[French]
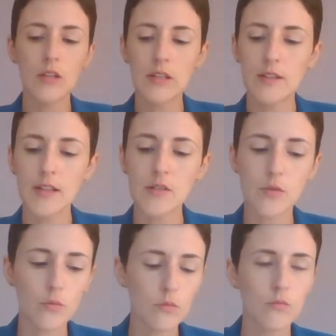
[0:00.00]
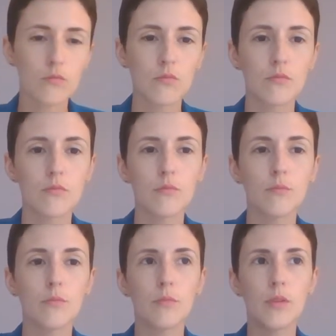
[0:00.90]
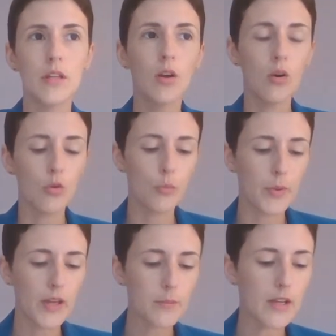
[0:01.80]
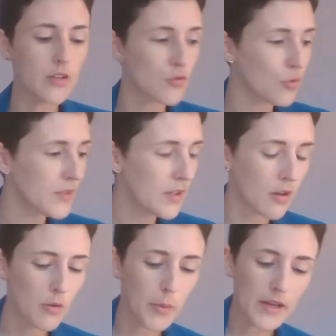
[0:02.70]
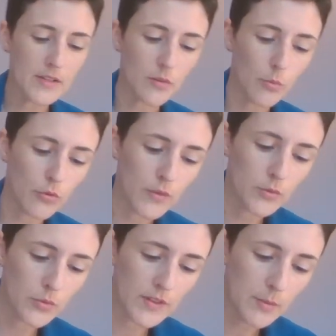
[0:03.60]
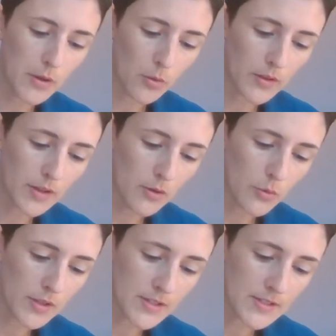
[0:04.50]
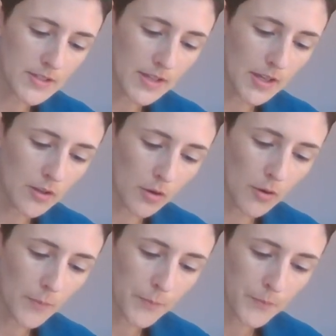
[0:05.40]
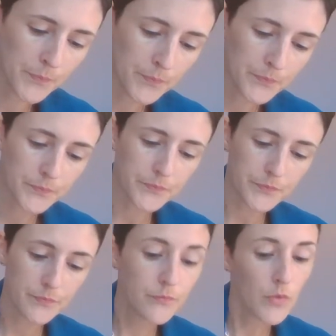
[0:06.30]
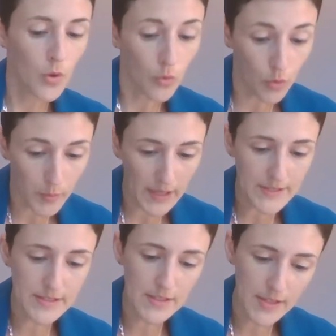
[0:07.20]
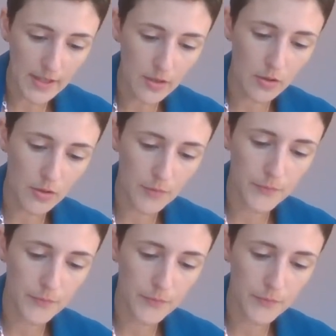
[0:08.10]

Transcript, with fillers: quels sont les grands repères, bah, les jours d'école par exemple. On va noter, bah, ok, le lundi, il y a école. Le mardi, il y a école.